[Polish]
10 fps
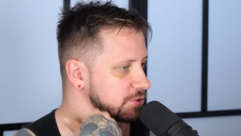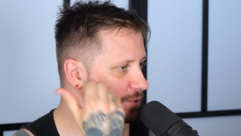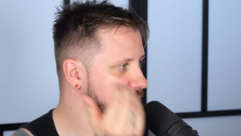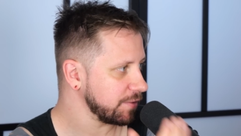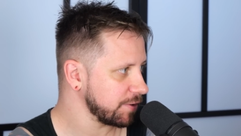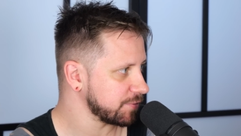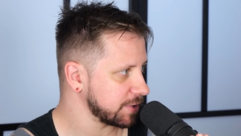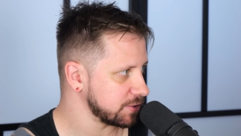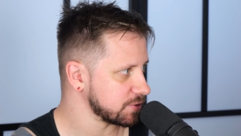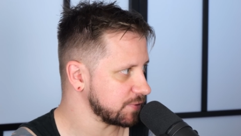ktoś się pojawia w tym
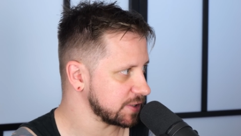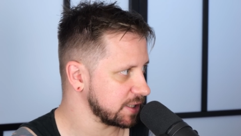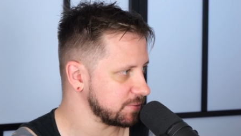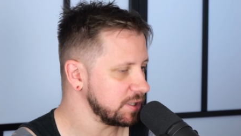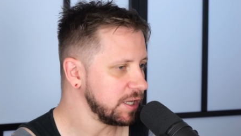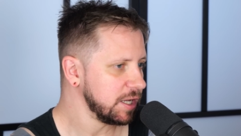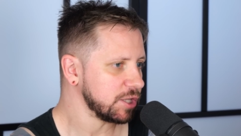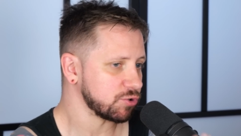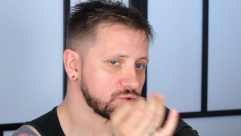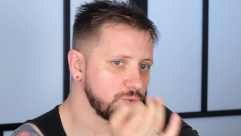tańcu z gwiazdami,
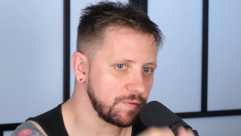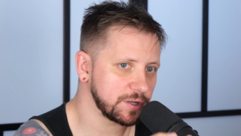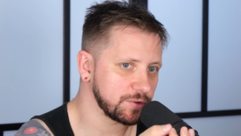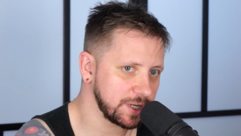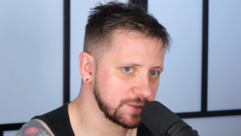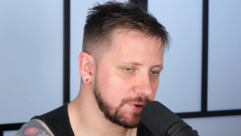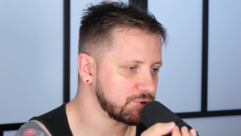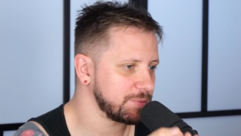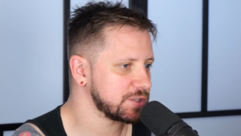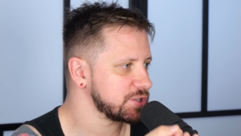to człowiek od razu
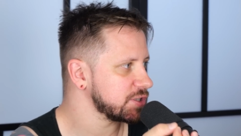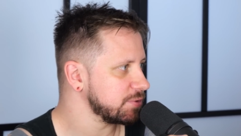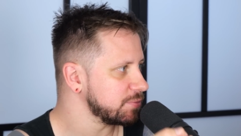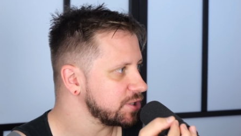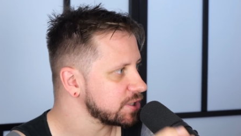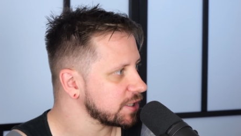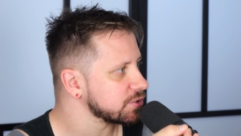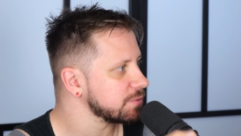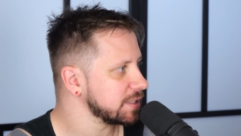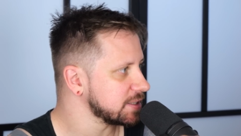automatycznie sobie myśli, że ta
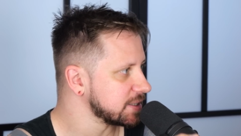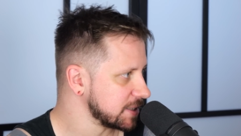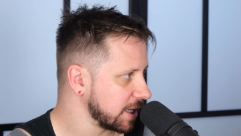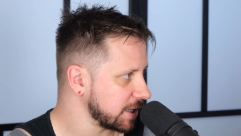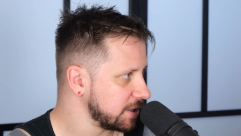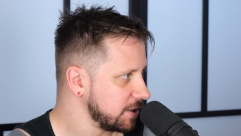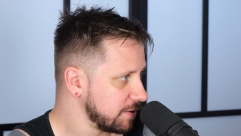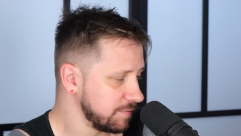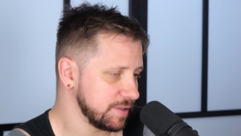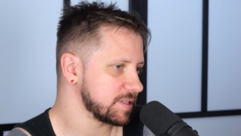osoba jest znana.
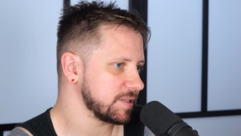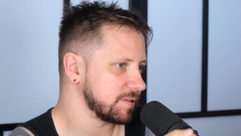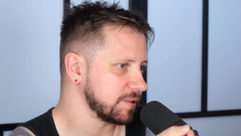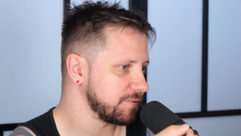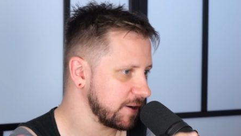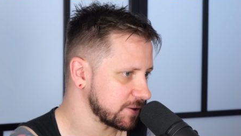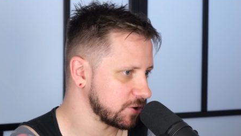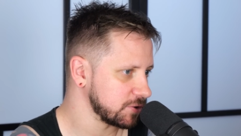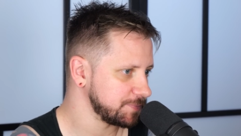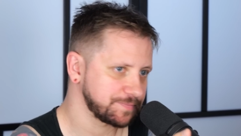Więc de
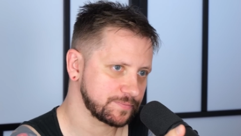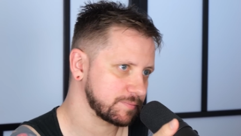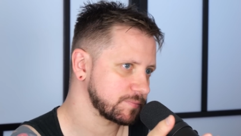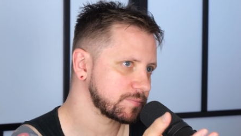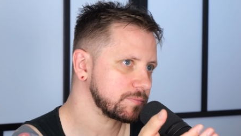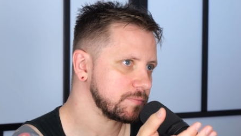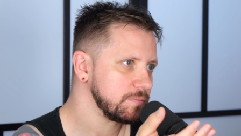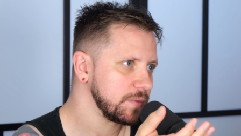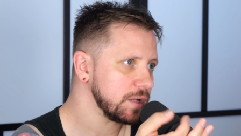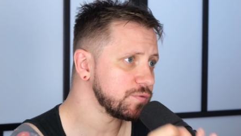facto
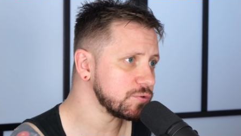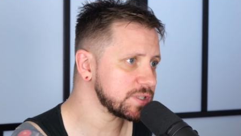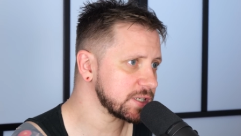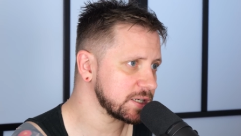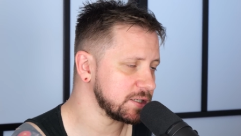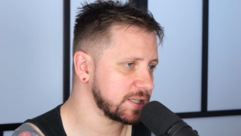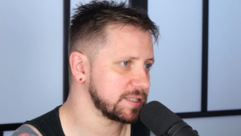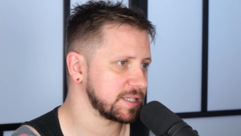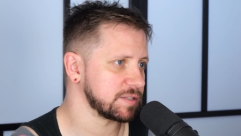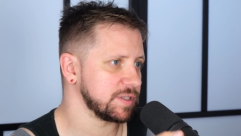twórcy
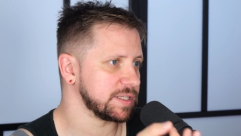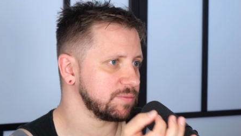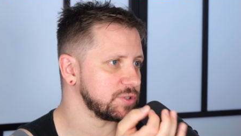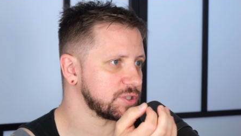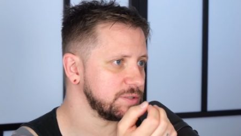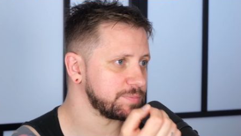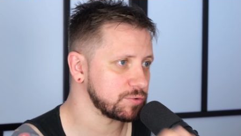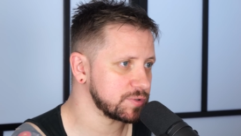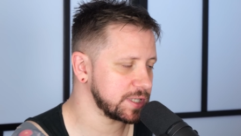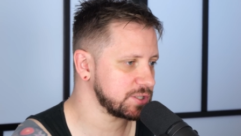tańca z gwiazdami, czyli
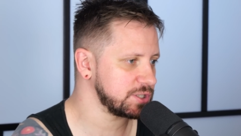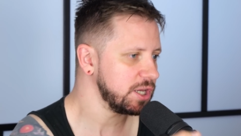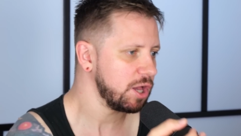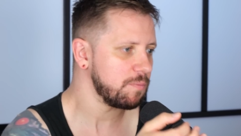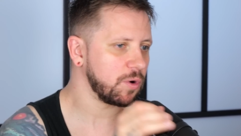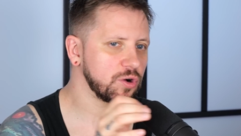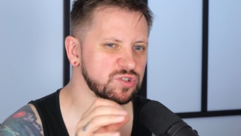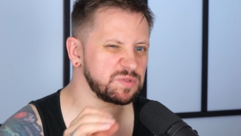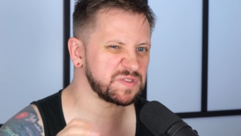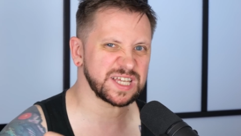producenci, mogą
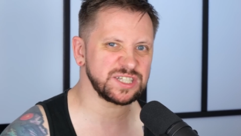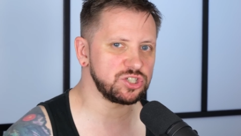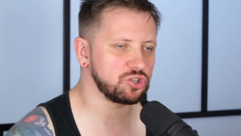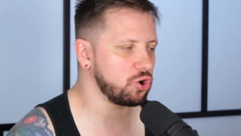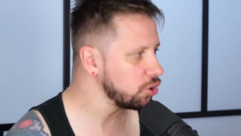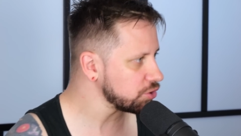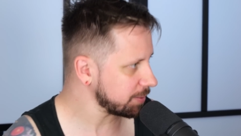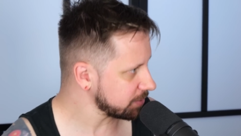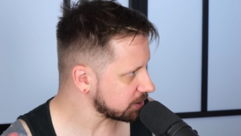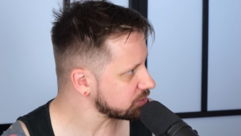sobie wsadzić kogo
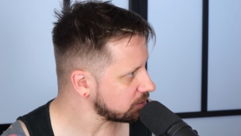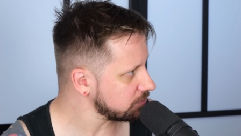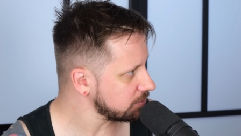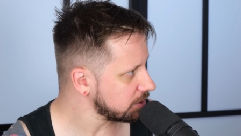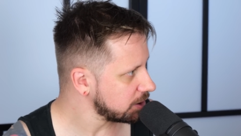tam chcą